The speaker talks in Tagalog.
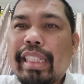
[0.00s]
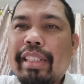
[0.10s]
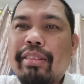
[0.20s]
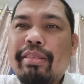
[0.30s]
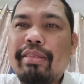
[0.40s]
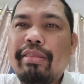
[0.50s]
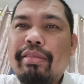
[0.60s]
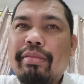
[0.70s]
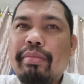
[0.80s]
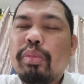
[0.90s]
Kasi kung
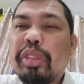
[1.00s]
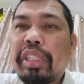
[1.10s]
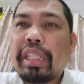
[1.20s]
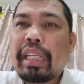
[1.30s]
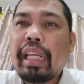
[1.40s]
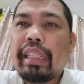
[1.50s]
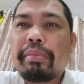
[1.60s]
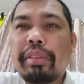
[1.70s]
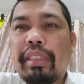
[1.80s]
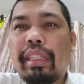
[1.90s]
butcher ka
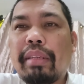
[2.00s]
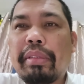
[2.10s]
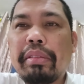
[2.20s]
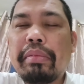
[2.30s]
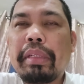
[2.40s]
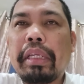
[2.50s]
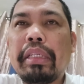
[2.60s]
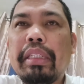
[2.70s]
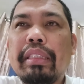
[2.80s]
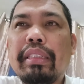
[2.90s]
tapos hindi ka marunong
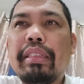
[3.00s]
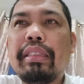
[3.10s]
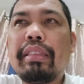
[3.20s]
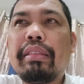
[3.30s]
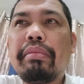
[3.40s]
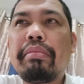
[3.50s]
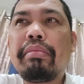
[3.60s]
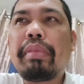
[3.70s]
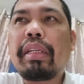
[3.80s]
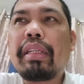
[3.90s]
mag-English
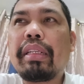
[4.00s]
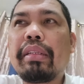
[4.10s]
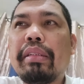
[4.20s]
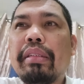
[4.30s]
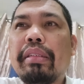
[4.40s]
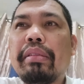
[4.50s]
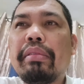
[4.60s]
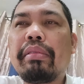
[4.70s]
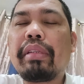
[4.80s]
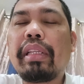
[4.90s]
pag
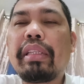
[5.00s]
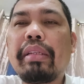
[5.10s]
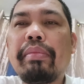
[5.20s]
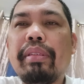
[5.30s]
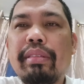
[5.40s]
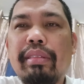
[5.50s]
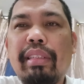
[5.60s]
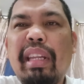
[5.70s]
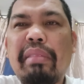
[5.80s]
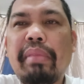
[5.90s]
interview,
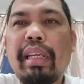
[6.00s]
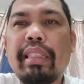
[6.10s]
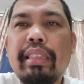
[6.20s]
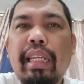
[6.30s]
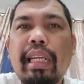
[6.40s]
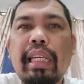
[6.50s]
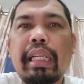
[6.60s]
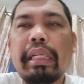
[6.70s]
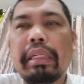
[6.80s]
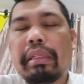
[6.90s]
ayan, eh, magsak.
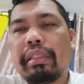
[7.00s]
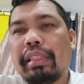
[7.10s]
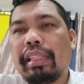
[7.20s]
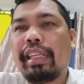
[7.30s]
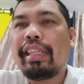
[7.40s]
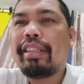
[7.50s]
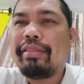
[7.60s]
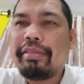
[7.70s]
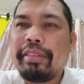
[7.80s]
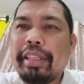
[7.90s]
Eh,
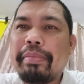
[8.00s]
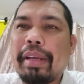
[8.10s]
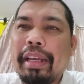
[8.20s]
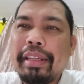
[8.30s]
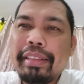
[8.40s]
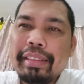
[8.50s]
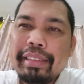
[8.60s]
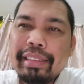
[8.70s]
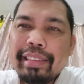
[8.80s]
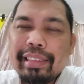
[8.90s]
yung iba,
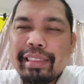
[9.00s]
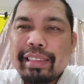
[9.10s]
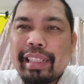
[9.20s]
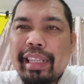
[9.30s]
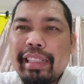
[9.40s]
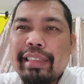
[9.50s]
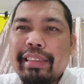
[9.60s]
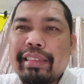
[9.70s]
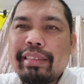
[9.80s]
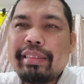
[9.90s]
kahit
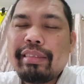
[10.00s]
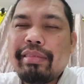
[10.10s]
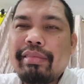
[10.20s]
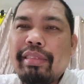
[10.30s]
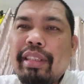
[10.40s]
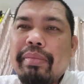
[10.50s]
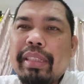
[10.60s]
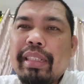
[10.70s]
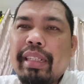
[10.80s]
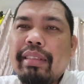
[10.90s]
hindi
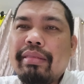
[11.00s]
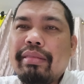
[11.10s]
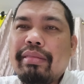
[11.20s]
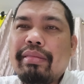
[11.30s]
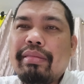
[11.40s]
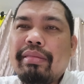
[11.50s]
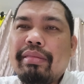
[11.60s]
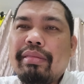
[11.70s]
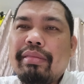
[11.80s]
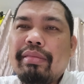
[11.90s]
masyado
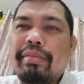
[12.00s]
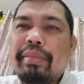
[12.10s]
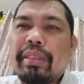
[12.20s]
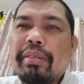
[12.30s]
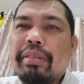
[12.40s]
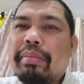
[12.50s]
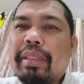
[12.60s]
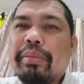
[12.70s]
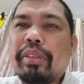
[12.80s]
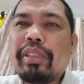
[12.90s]

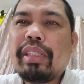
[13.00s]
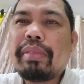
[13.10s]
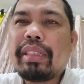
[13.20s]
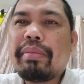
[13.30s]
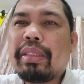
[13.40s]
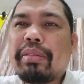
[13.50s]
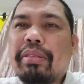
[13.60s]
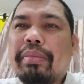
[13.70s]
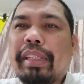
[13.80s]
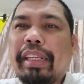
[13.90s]
marunong mag-butcher, basta
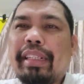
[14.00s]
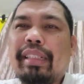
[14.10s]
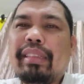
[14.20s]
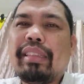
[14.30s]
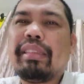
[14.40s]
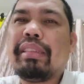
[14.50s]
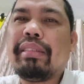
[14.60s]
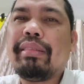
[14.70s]
marunong mag-English,